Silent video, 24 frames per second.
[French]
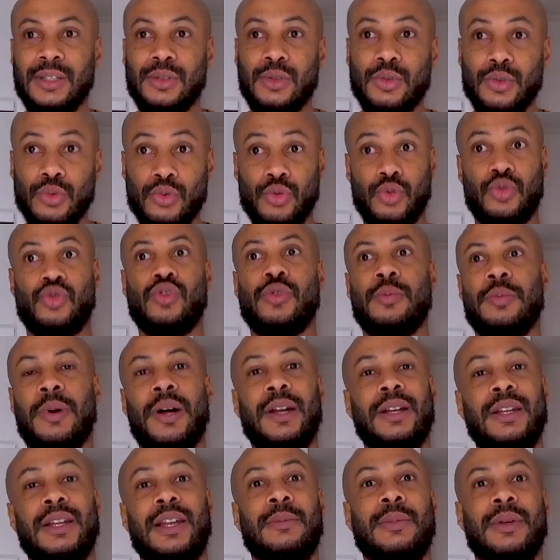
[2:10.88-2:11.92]
ce que je vais te
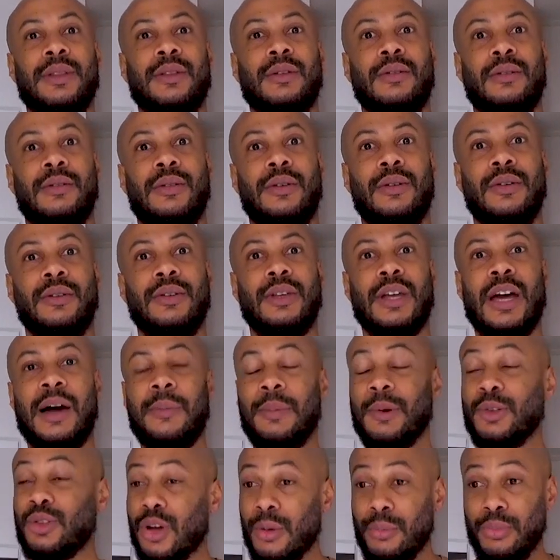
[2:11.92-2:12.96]
parler là maintenant.
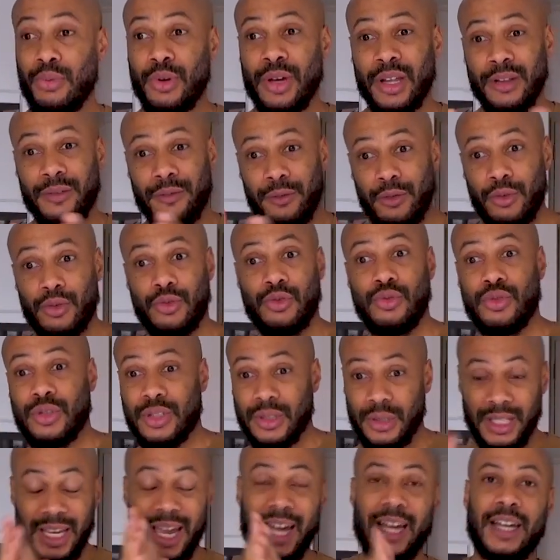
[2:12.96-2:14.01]
Après, tu n'auras plus qu'à te
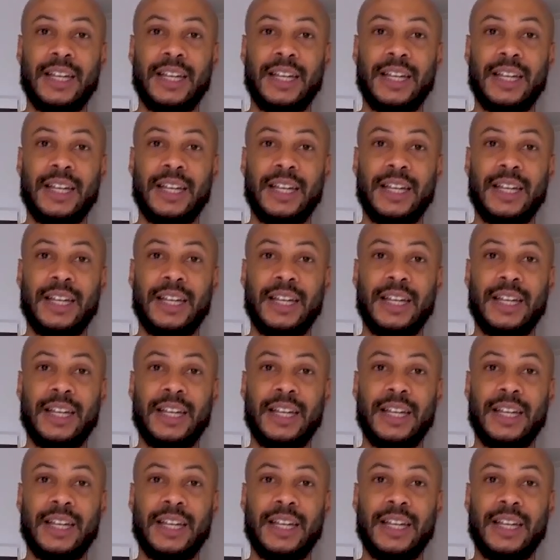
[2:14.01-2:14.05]
focus et à